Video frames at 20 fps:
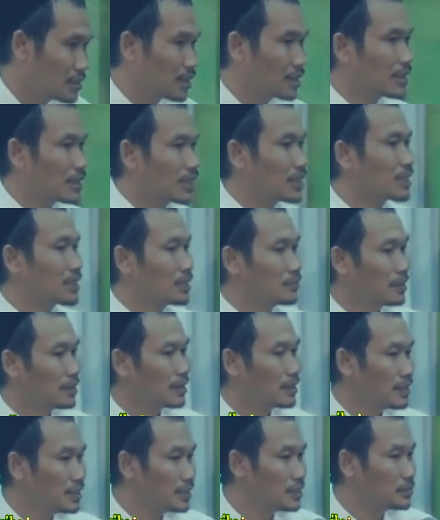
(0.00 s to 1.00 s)
Dan agama
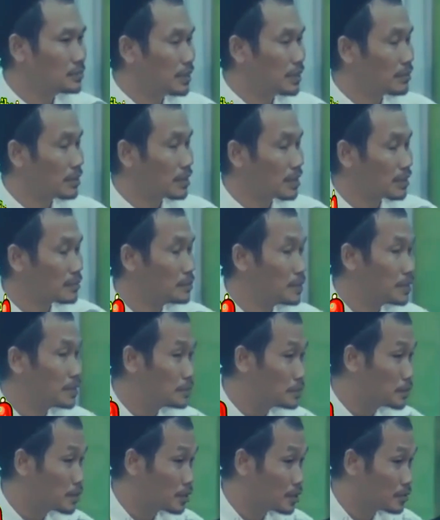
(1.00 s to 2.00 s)
ini dibawa Nabi
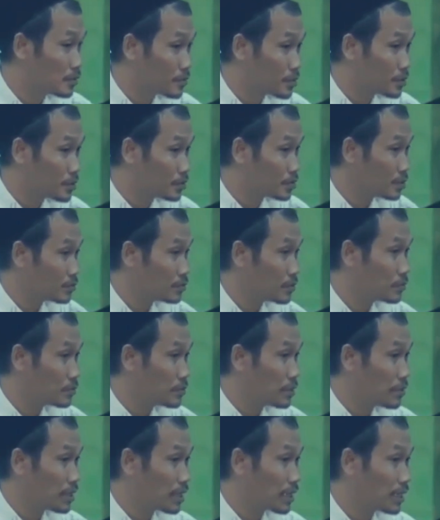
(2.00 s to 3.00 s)
Ibrahim itu untuk
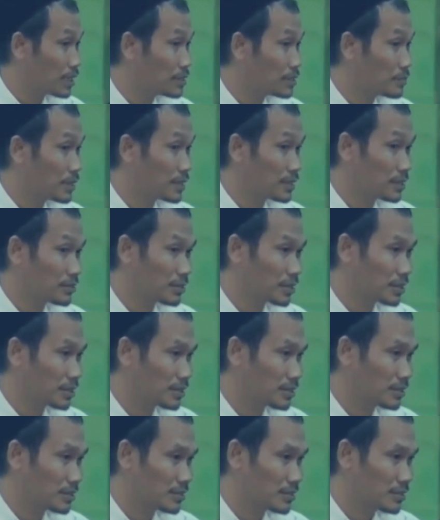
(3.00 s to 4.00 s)
membawa kalimat
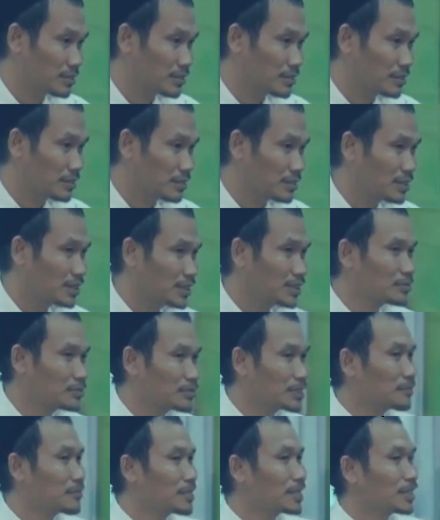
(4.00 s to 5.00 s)
tauhid. Ciri
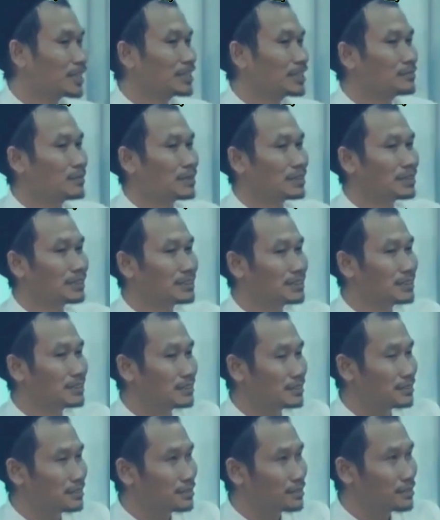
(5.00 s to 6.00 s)
utama kalimat tadi,
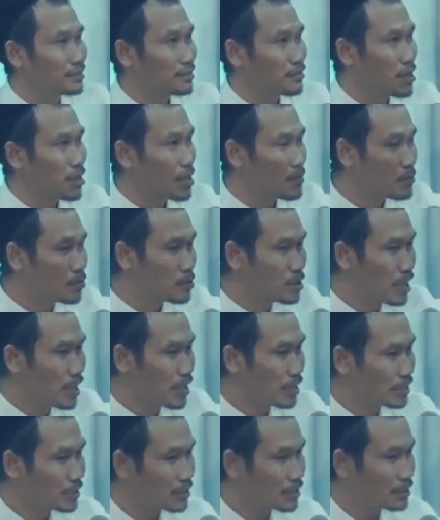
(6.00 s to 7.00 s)
kamu
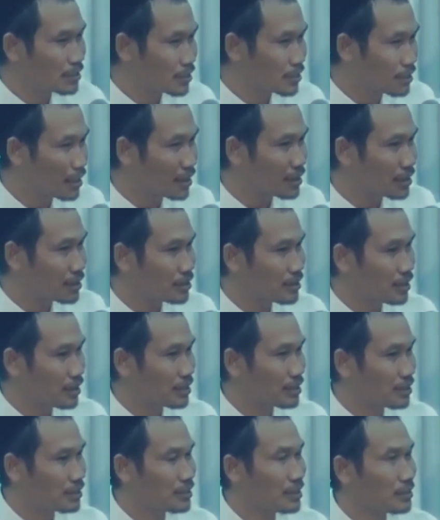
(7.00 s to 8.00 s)
yakin
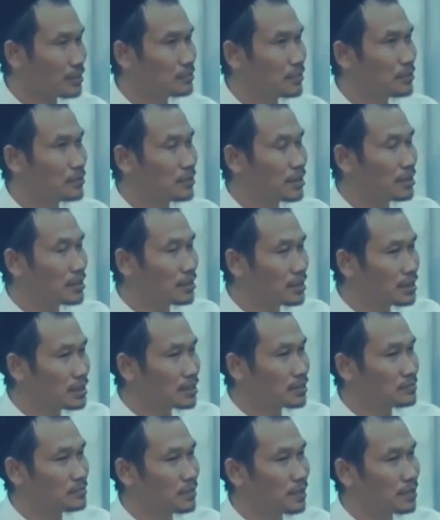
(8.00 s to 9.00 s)
seyakin-yakinnya bahwa
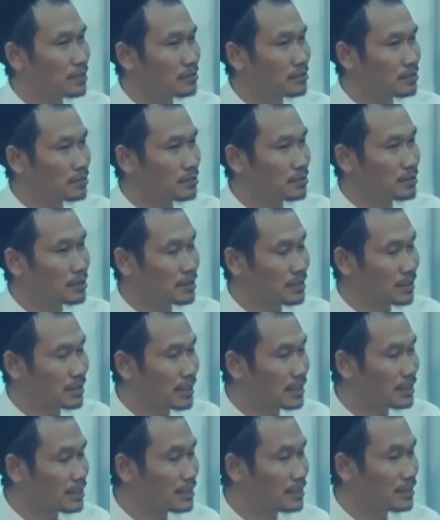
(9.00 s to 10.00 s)
nisbatul
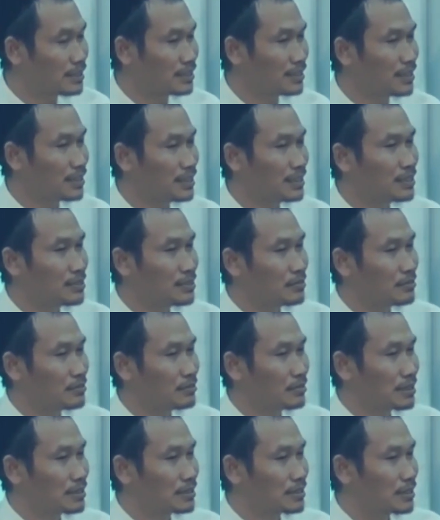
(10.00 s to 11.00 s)
snaini
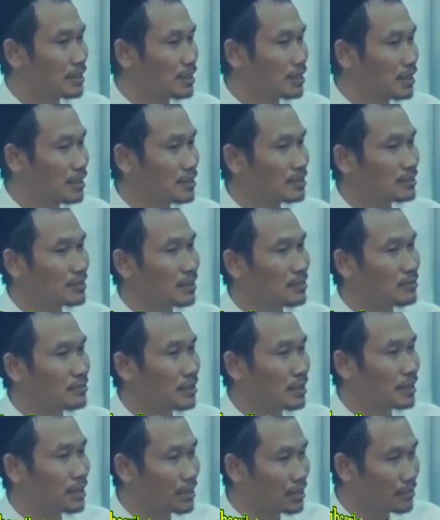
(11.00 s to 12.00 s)
wasalasah
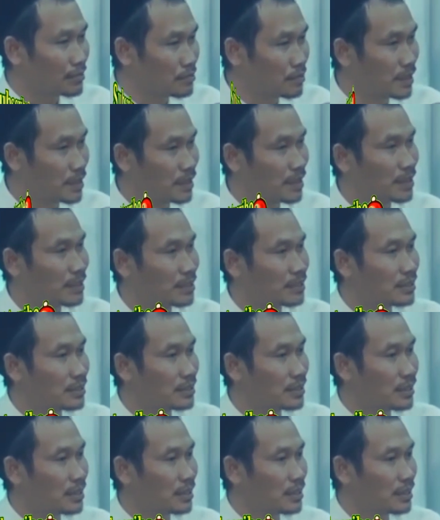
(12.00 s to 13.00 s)
wal arba'ah
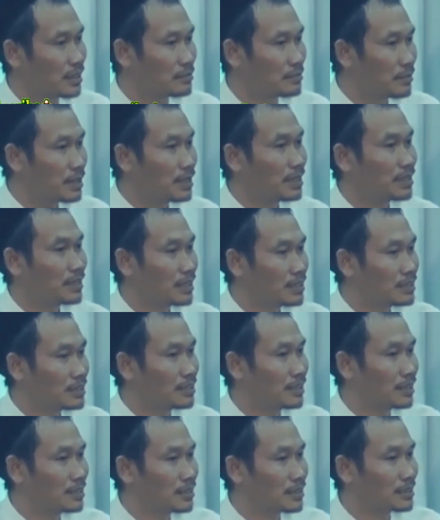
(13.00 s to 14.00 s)
ila mala
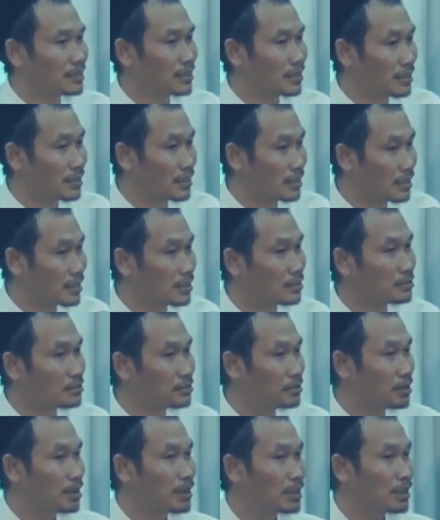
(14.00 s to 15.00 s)
nihayatalaha itu
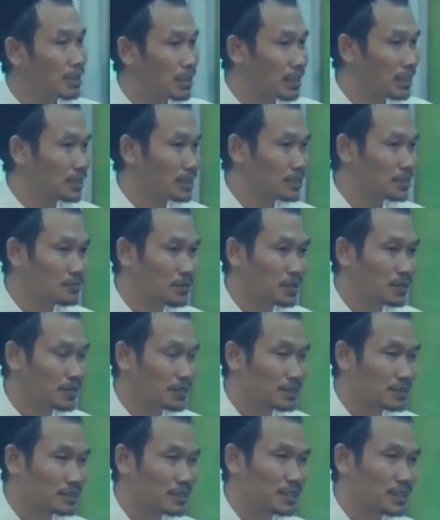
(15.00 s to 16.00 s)

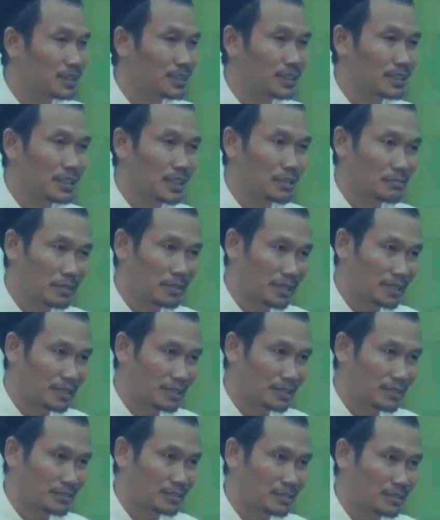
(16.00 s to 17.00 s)
kanisbatis snaini ilal
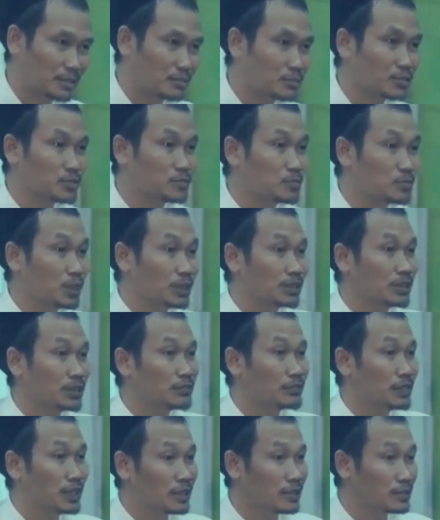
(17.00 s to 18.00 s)
wahid yaitu semuanya
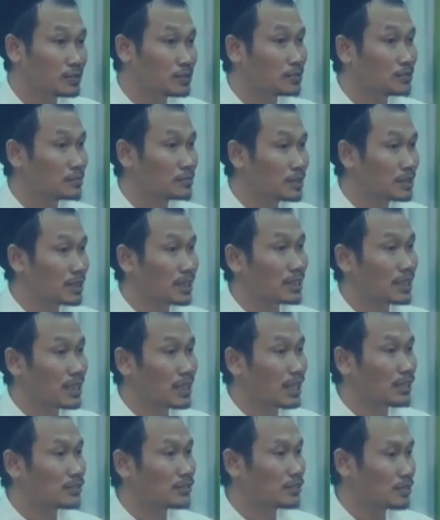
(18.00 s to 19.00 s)
farun minal
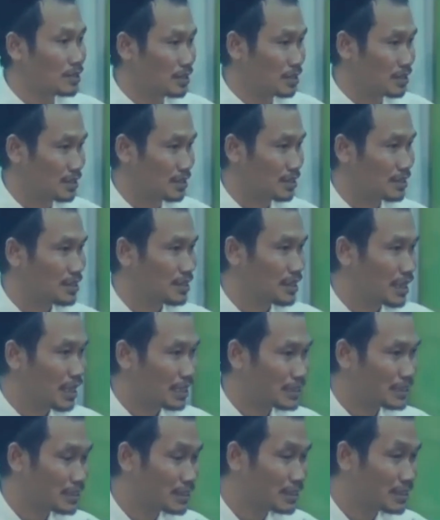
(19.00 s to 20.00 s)
asli
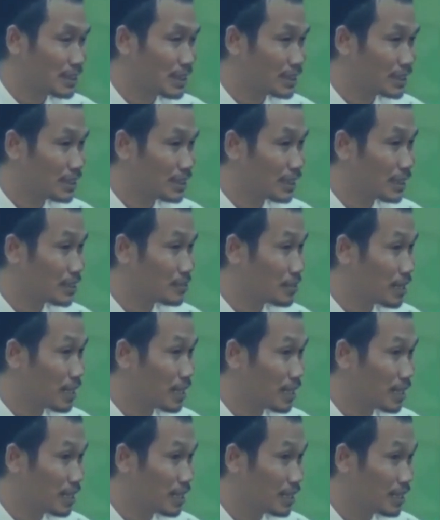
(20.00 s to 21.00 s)
aslinya adalah
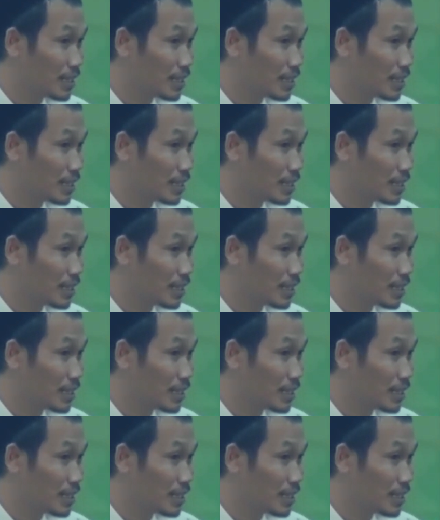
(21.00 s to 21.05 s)
wah